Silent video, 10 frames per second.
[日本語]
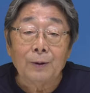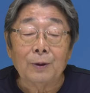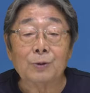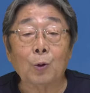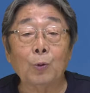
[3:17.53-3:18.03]

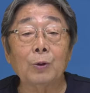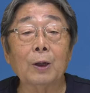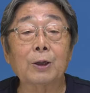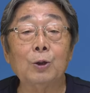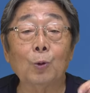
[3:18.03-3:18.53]
で、そん
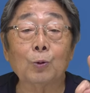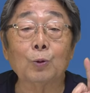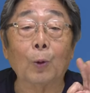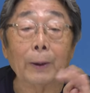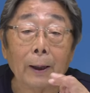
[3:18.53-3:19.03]
な記
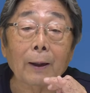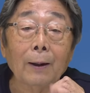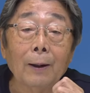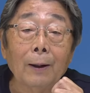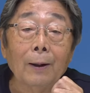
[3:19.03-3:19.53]
憶とかね、
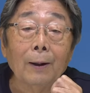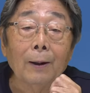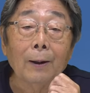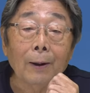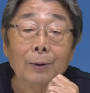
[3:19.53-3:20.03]

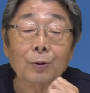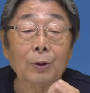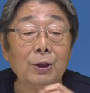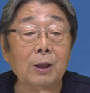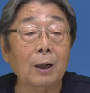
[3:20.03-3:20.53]
えー、それ
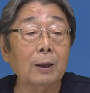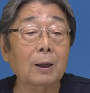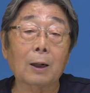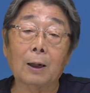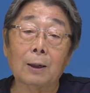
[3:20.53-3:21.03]
からにかい
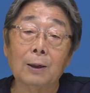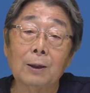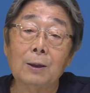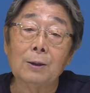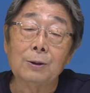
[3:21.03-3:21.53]
から
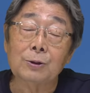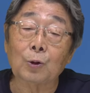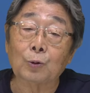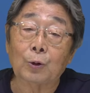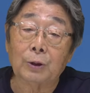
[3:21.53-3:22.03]

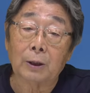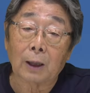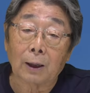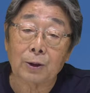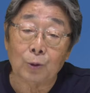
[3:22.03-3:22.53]
外に出
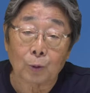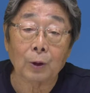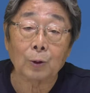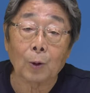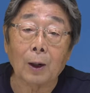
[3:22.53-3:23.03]
た記
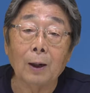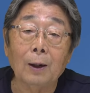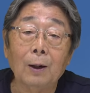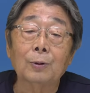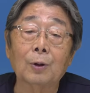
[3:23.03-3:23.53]
憶だとか、
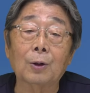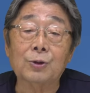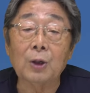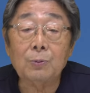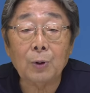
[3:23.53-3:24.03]
だから
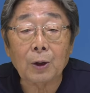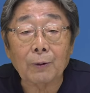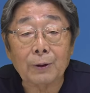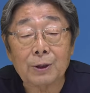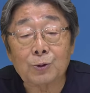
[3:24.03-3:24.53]
全部あ
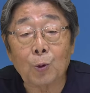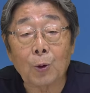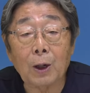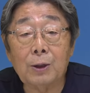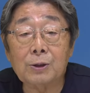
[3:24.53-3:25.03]
れはね疎
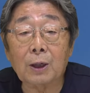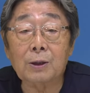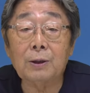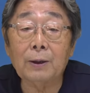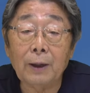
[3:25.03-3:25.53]
開
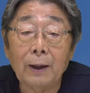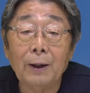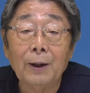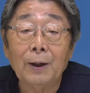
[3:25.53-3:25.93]
先でね